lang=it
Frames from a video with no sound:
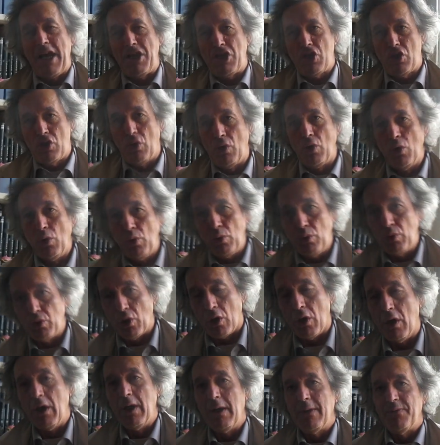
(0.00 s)

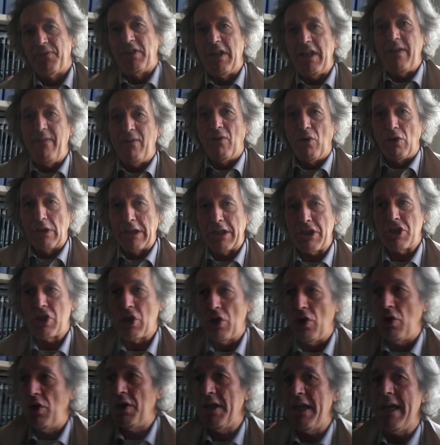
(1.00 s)
assoluto ma anche, ma sì, di
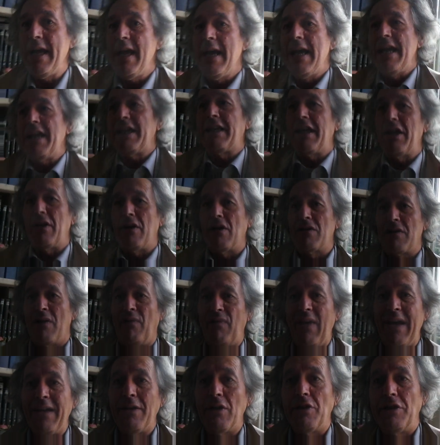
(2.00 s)
votazione e che
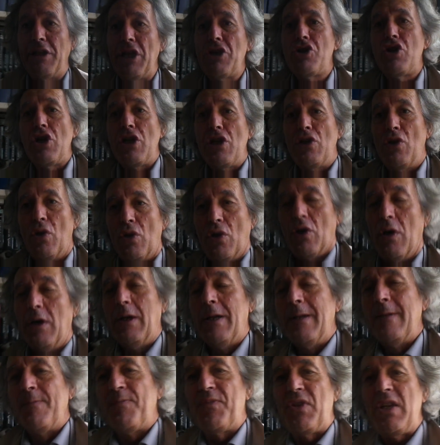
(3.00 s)
cosa fanno? Decidono
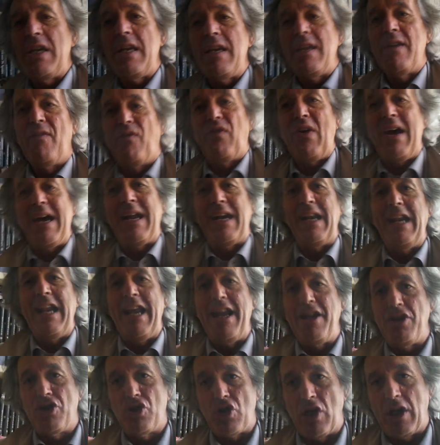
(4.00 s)
di fare
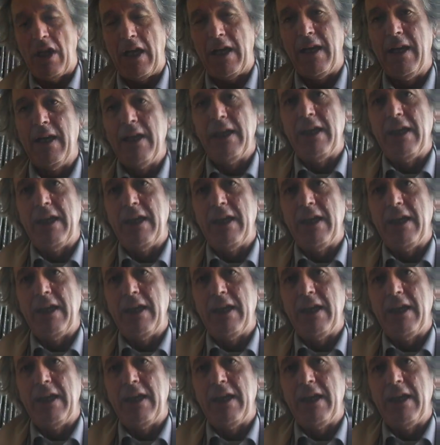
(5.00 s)
eleggere